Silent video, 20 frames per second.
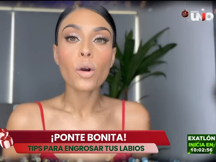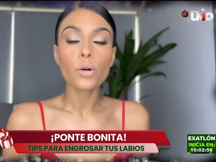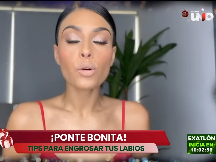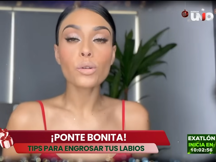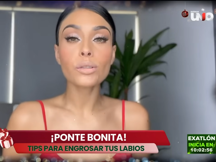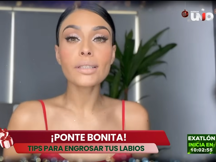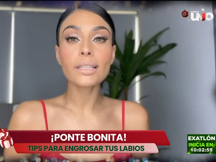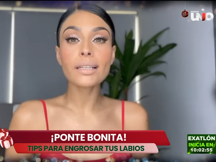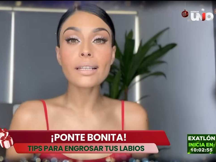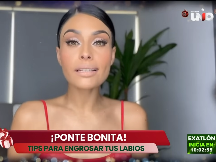
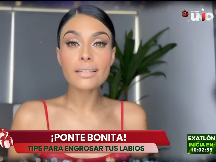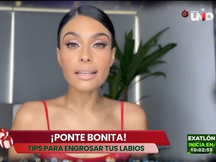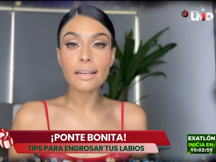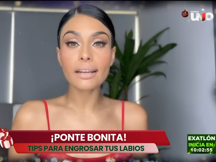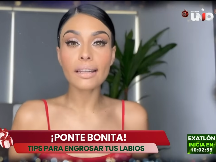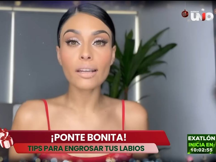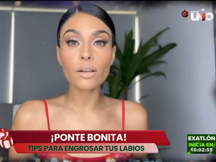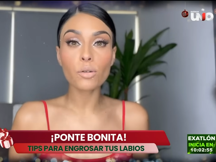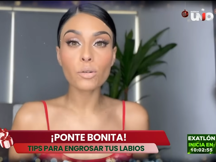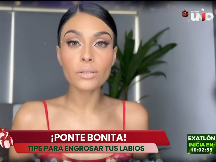
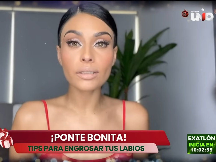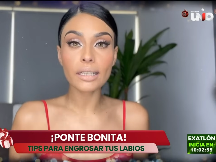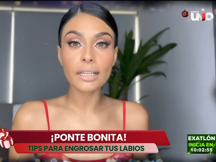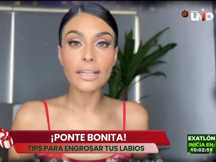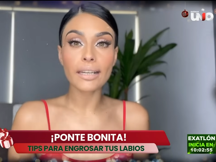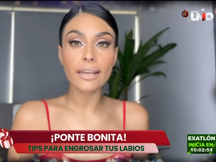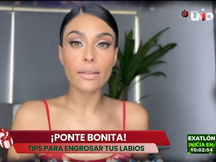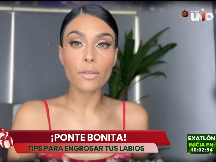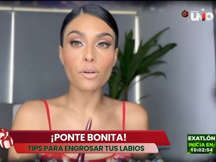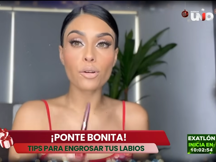Utilizaré un
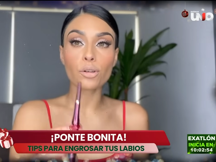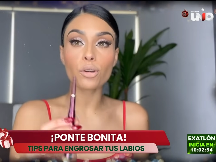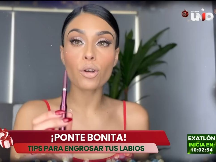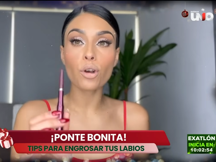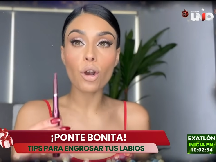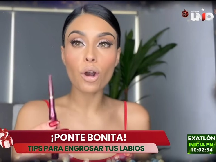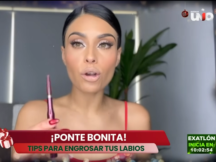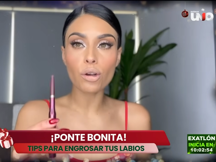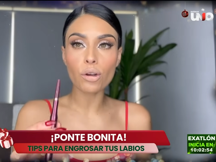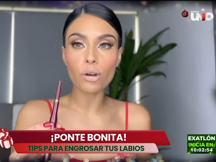delineador
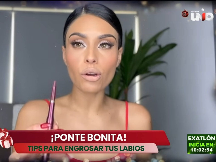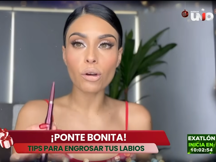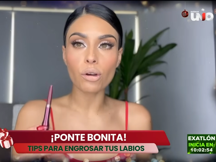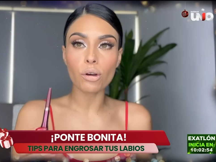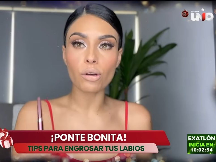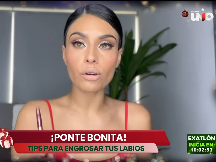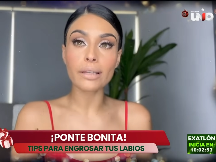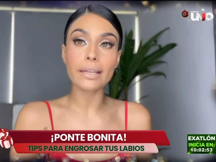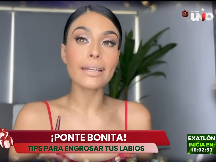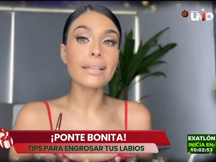con
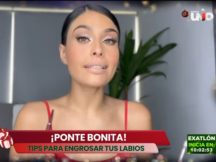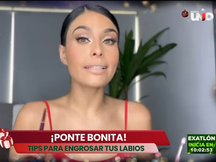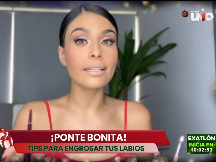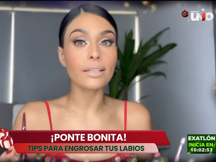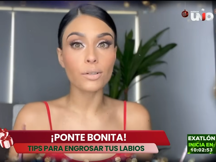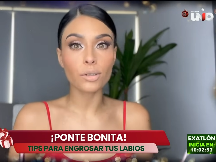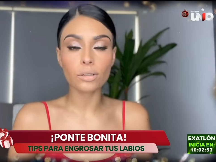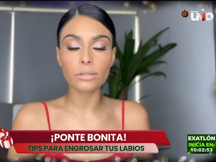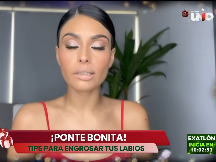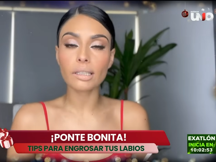color y si
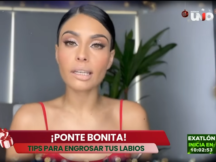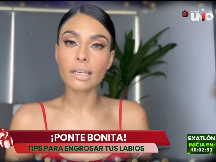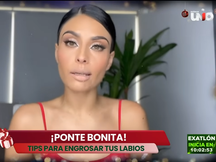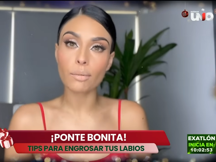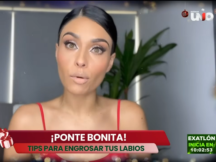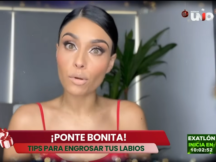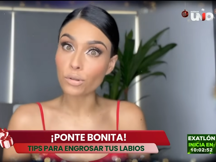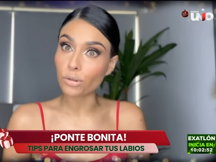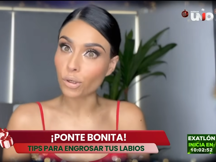no tenemos,